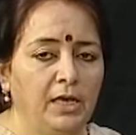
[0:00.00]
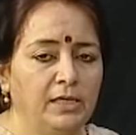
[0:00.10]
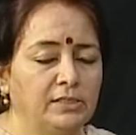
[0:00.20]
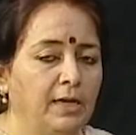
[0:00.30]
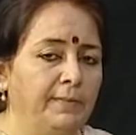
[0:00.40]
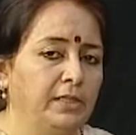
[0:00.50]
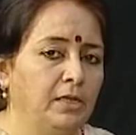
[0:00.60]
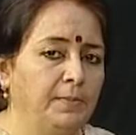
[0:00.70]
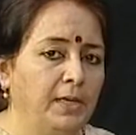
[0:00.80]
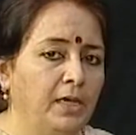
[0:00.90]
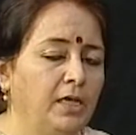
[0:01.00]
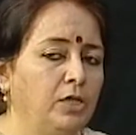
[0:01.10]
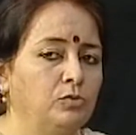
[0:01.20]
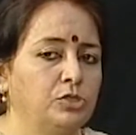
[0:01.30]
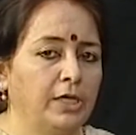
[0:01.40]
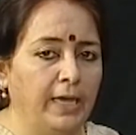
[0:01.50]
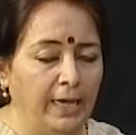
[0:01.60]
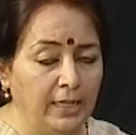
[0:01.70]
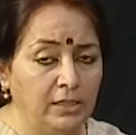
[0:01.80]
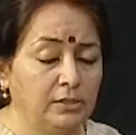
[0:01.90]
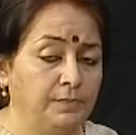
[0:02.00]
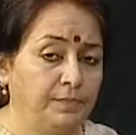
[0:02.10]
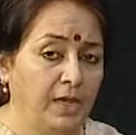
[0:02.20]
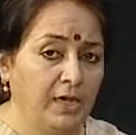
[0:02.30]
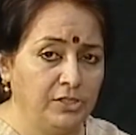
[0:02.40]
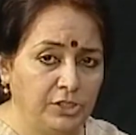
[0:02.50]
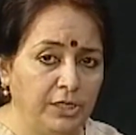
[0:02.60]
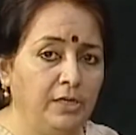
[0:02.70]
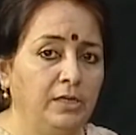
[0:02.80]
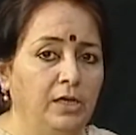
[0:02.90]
इसका मतलब ये है कि उसके हेल्थ हाइजीन